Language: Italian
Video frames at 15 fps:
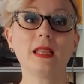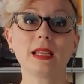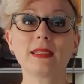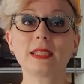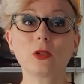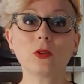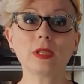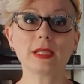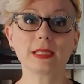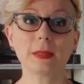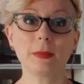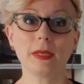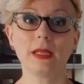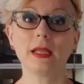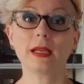La seconda
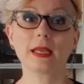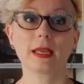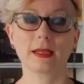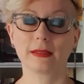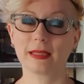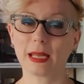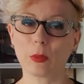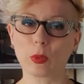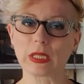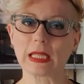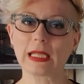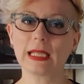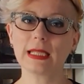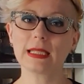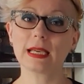sibilla che andremo ad
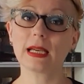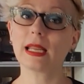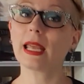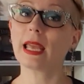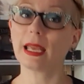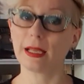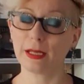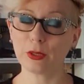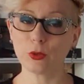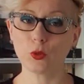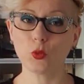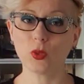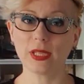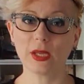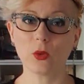analizzare è
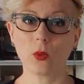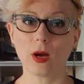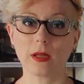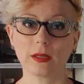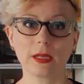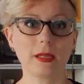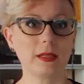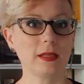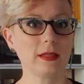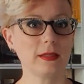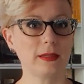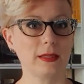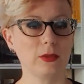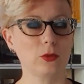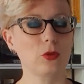il 2 di quadri
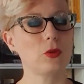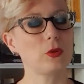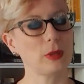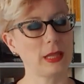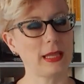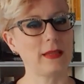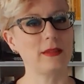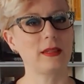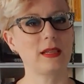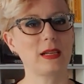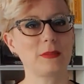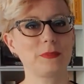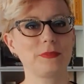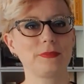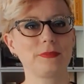dal titolo Lettera.